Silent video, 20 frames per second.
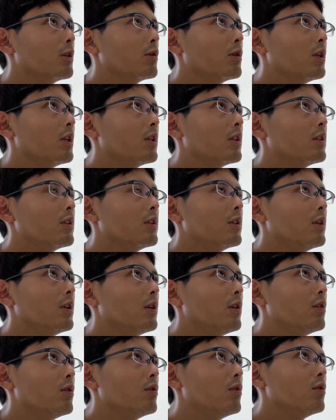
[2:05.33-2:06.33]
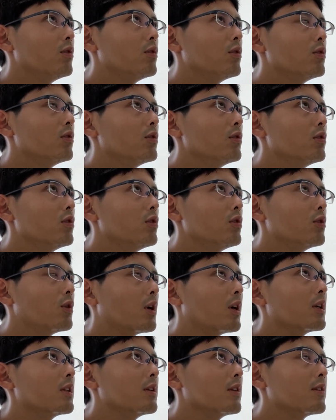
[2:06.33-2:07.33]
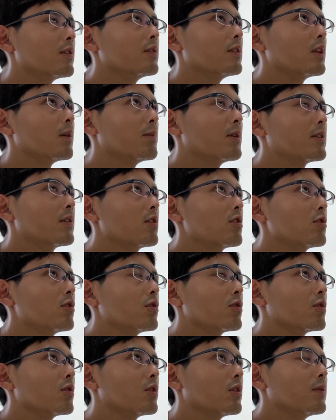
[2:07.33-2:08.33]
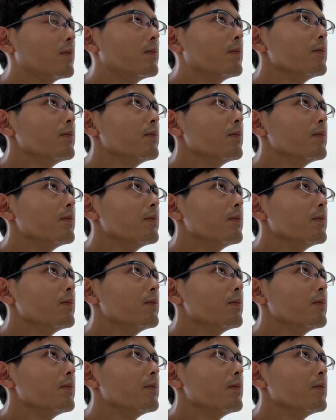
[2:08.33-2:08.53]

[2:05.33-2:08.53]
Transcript: 取りっていうのがですねまさしくその、